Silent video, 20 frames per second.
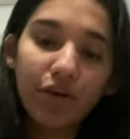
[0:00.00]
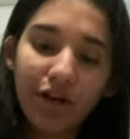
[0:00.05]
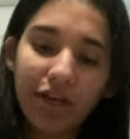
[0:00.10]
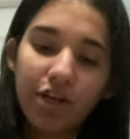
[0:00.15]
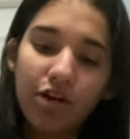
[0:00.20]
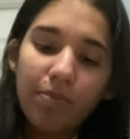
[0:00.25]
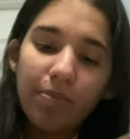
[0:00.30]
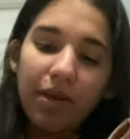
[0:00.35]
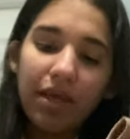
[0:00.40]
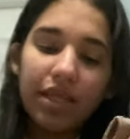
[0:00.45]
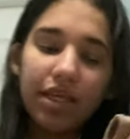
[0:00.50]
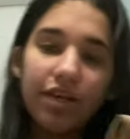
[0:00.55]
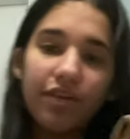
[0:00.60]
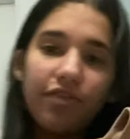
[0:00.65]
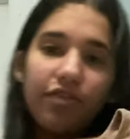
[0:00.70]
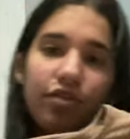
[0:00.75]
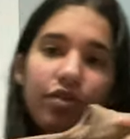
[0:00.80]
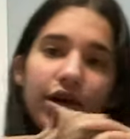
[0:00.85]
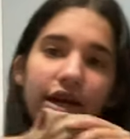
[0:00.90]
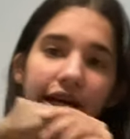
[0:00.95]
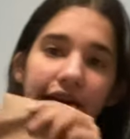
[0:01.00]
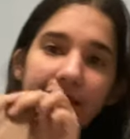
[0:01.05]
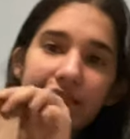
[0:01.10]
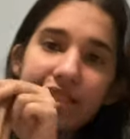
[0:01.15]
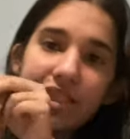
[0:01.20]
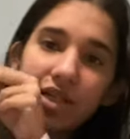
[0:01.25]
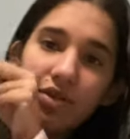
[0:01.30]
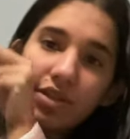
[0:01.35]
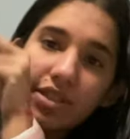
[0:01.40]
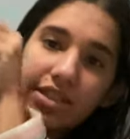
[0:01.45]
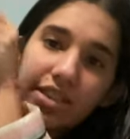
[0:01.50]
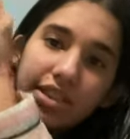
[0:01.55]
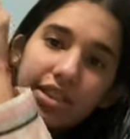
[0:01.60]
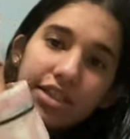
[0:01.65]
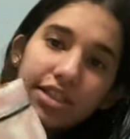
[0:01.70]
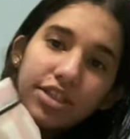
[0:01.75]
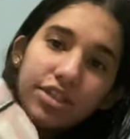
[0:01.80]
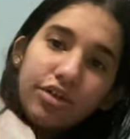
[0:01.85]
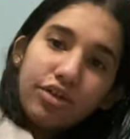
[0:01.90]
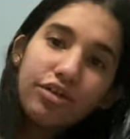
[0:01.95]
que yo pedí fue este
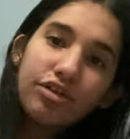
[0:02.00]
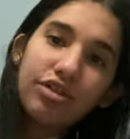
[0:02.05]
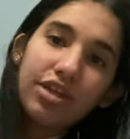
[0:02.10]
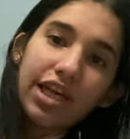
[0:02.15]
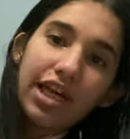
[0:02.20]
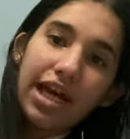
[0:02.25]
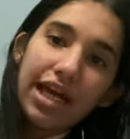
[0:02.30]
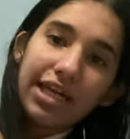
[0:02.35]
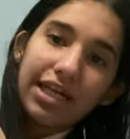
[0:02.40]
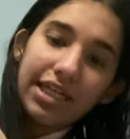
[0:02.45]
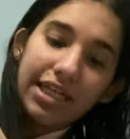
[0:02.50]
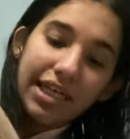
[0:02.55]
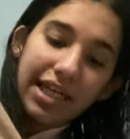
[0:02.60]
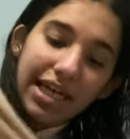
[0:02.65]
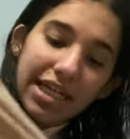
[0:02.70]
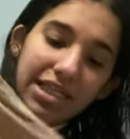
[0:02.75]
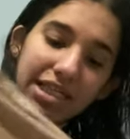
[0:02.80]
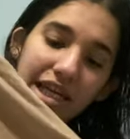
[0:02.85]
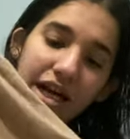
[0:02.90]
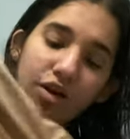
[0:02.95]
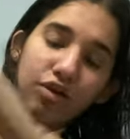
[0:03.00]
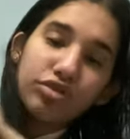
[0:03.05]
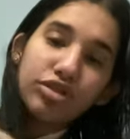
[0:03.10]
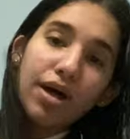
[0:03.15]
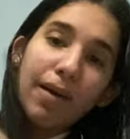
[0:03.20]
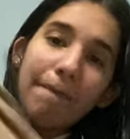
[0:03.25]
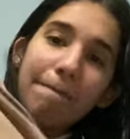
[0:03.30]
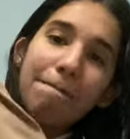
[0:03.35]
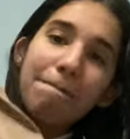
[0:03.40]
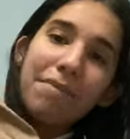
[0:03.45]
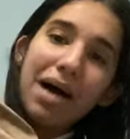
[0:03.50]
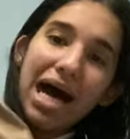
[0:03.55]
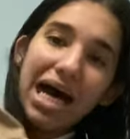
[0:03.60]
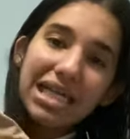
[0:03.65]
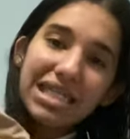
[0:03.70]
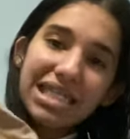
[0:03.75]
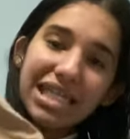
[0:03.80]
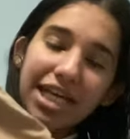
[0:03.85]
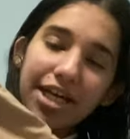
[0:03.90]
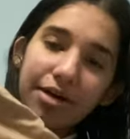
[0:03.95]
vestidito de aquí, que es la cosa
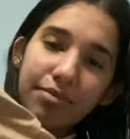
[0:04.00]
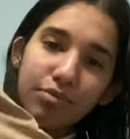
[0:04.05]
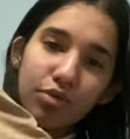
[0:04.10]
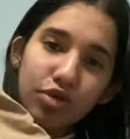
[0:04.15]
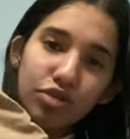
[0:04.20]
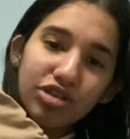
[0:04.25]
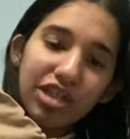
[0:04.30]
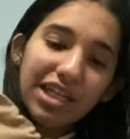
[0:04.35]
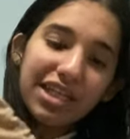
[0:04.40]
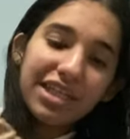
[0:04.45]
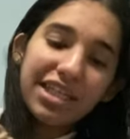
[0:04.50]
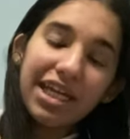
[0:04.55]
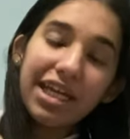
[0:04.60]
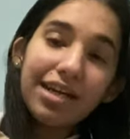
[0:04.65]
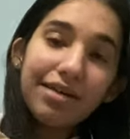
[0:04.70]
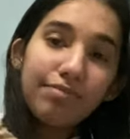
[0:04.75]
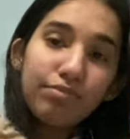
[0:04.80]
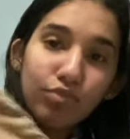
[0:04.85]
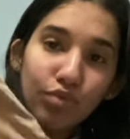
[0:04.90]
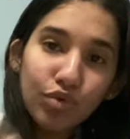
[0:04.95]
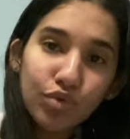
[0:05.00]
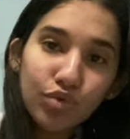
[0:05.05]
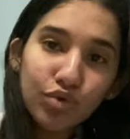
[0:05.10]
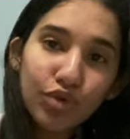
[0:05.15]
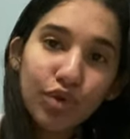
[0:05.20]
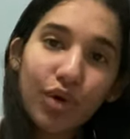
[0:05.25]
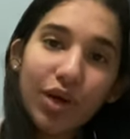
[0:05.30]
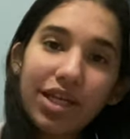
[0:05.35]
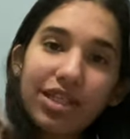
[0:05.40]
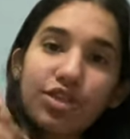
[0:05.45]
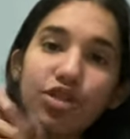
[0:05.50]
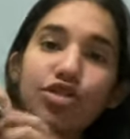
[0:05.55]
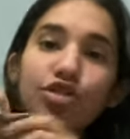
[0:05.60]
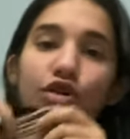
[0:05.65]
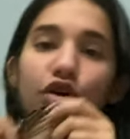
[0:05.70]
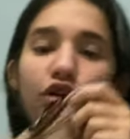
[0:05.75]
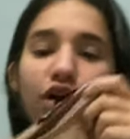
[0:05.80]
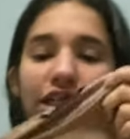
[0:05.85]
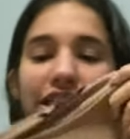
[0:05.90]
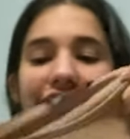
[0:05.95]
más hermosa del mundo. Estos
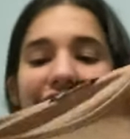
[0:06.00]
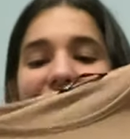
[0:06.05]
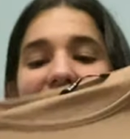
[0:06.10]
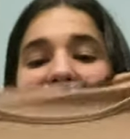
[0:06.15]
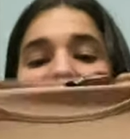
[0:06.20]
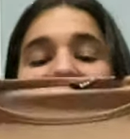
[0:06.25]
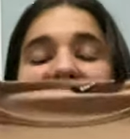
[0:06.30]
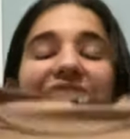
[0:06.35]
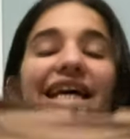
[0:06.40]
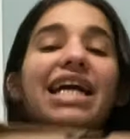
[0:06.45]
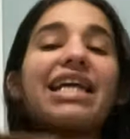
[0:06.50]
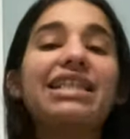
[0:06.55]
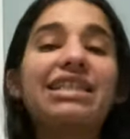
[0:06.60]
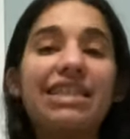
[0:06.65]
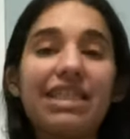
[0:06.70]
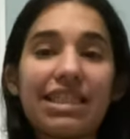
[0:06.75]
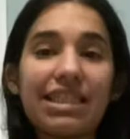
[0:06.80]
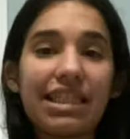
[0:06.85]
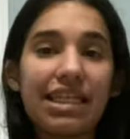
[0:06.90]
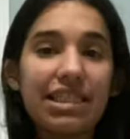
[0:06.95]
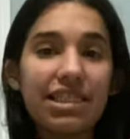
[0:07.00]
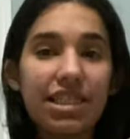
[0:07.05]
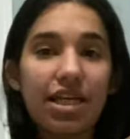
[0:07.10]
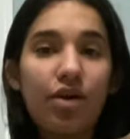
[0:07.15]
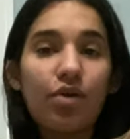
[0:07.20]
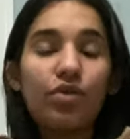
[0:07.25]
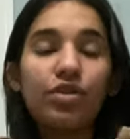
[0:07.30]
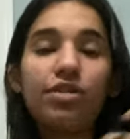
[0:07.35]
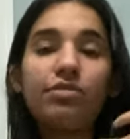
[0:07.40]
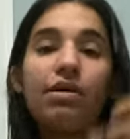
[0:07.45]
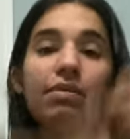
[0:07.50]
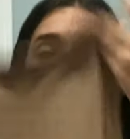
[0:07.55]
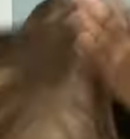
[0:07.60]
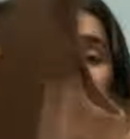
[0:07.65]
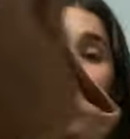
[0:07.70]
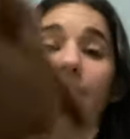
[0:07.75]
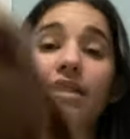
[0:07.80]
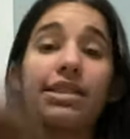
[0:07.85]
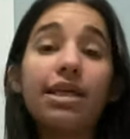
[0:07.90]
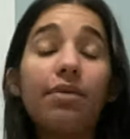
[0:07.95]
colores están tan en tendencia
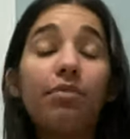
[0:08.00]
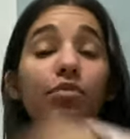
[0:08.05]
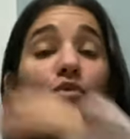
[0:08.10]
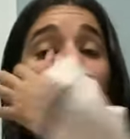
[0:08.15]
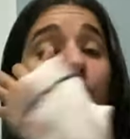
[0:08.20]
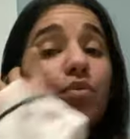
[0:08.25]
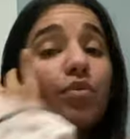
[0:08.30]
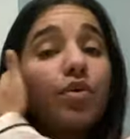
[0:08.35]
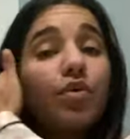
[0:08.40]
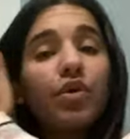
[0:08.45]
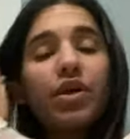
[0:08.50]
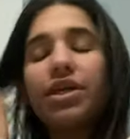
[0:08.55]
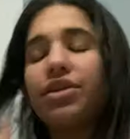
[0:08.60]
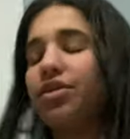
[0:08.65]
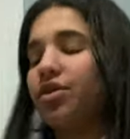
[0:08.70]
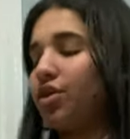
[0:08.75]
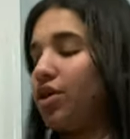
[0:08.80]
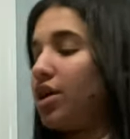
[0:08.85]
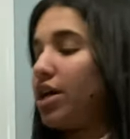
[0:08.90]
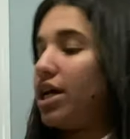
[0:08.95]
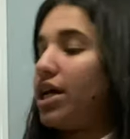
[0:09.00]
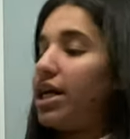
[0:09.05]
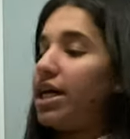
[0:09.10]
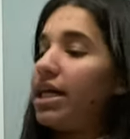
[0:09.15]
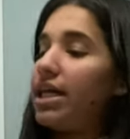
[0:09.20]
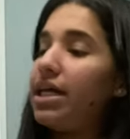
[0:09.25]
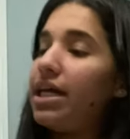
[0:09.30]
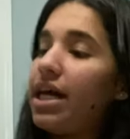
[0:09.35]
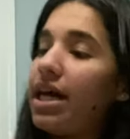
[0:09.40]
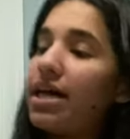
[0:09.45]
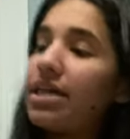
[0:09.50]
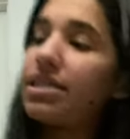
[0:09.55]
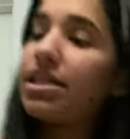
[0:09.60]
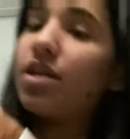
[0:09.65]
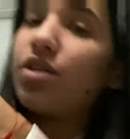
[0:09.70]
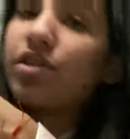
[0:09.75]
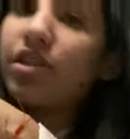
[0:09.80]
últimamente, está muy muy bonito. Y es de los